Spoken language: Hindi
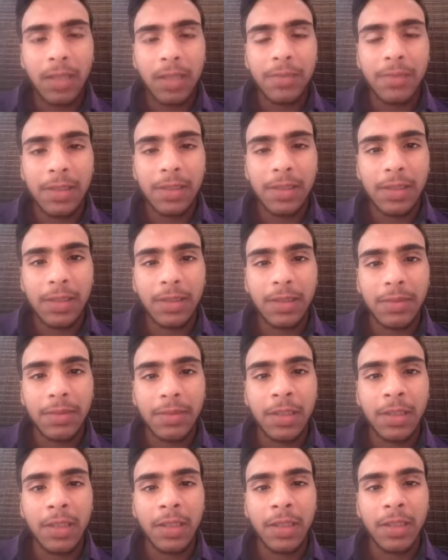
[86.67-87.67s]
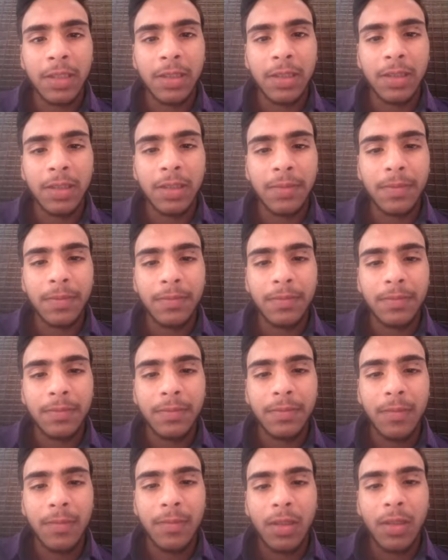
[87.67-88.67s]
हमने किसी की मदद की थी
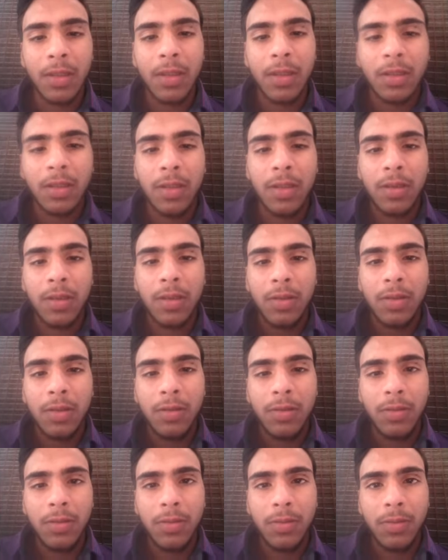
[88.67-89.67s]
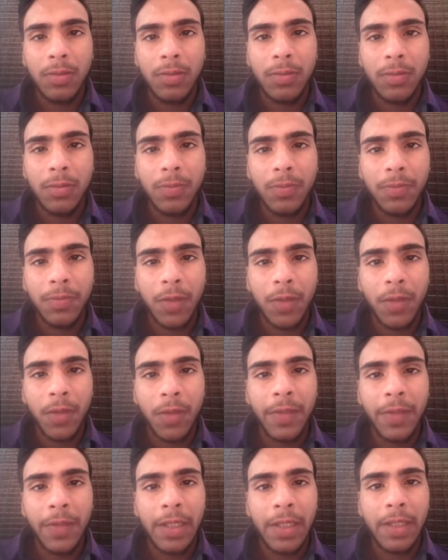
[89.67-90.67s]
तो
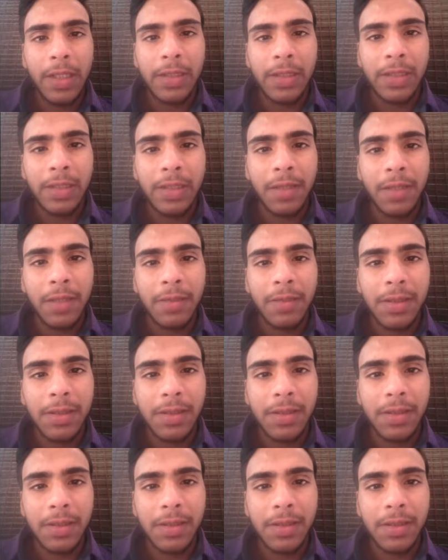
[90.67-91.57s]
प्रॉफिटलेस सर्विस